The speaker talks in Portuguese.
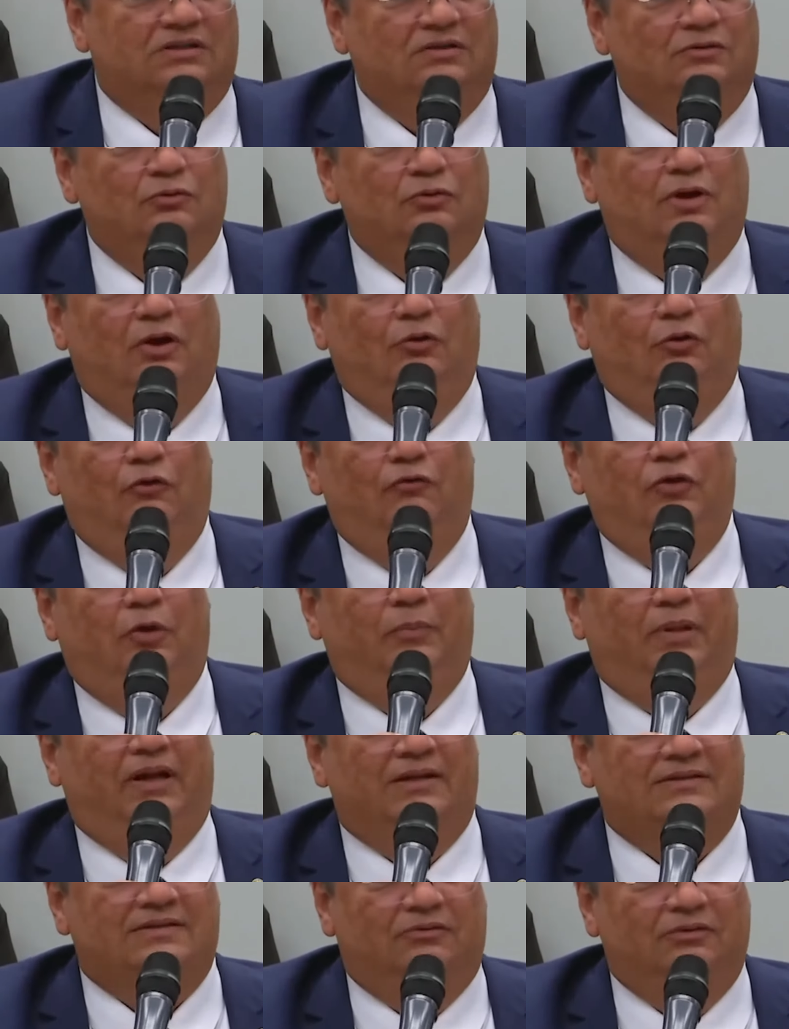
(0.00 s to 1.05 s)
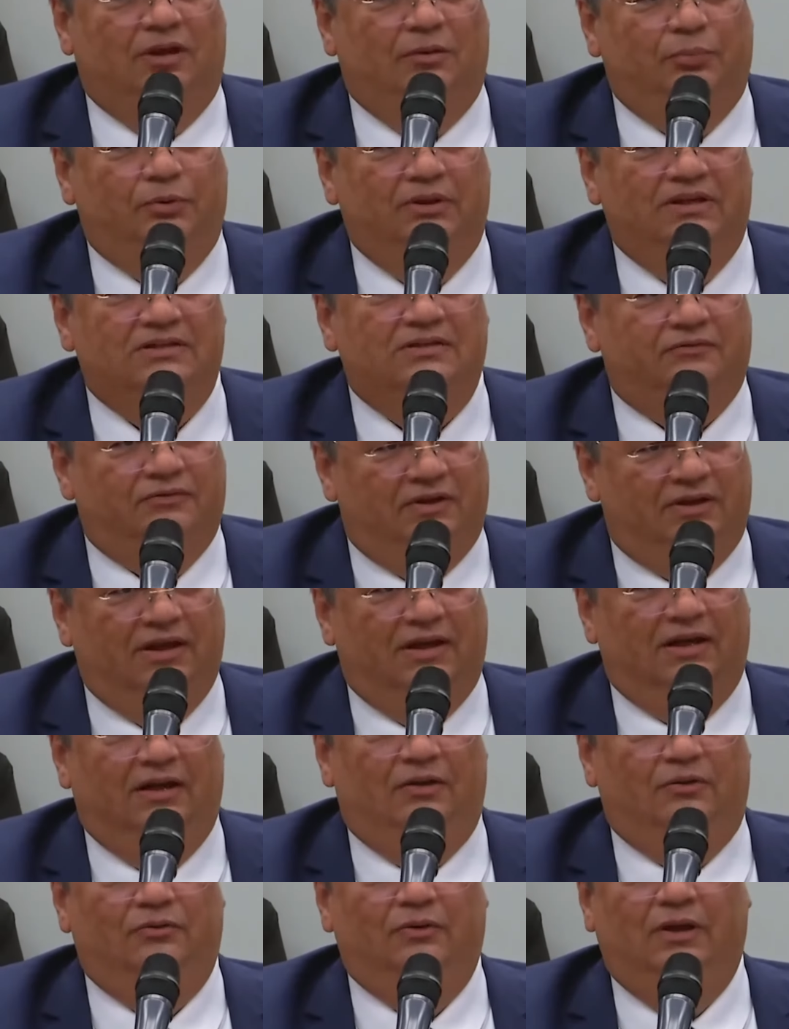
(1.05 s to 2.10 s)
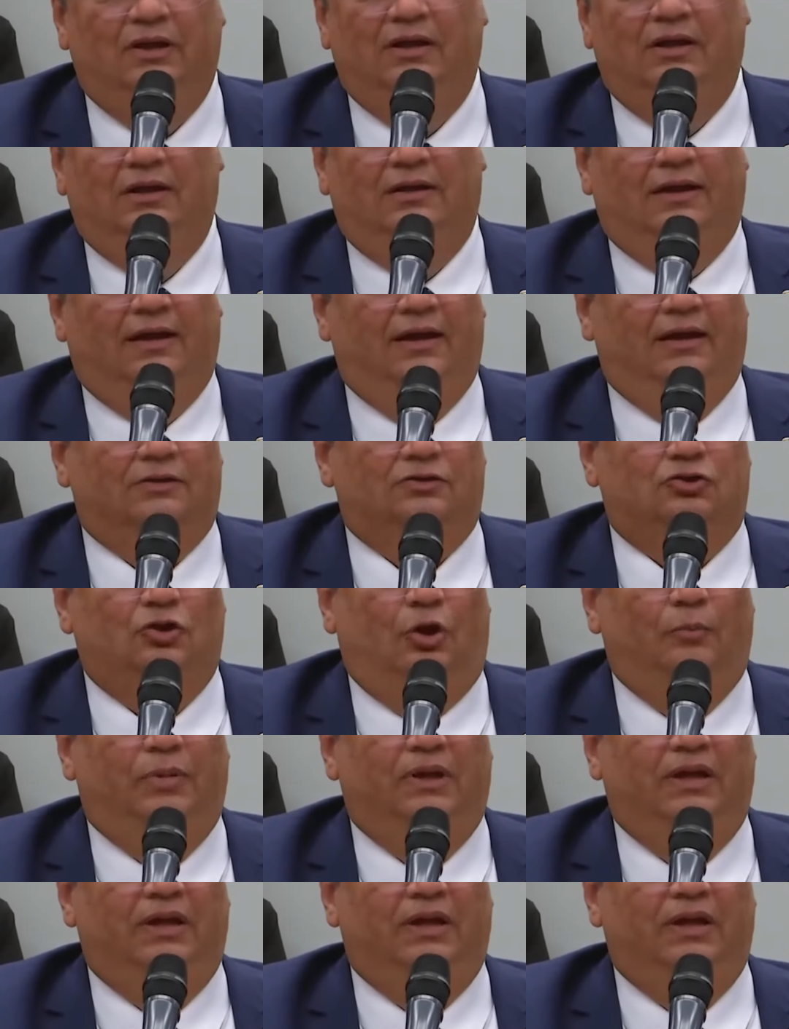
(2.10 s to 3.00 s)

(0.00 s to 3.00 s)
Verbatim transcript: Nunca houve operação da Polícia Federal é, sobre